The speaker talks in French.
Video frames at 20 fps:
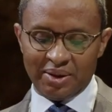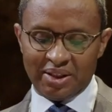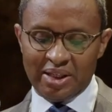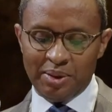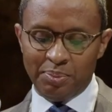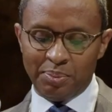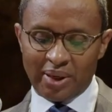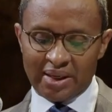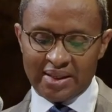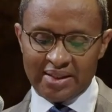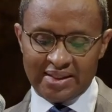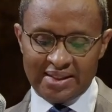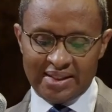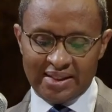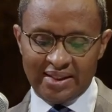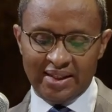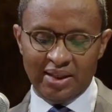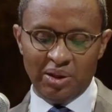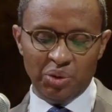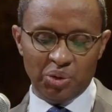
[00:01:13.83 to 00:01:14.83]
qui
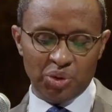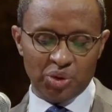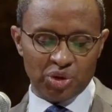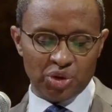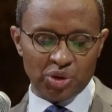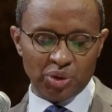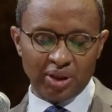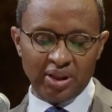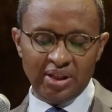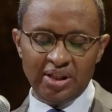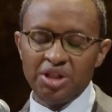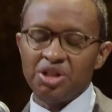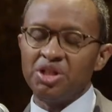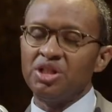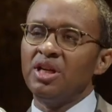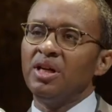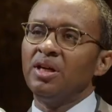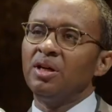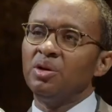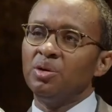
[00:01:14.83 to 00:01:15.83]
présidait le jury,
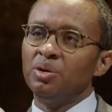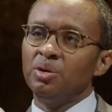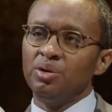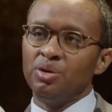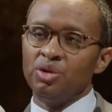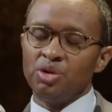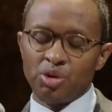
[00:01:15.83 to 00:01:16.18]
chers euh,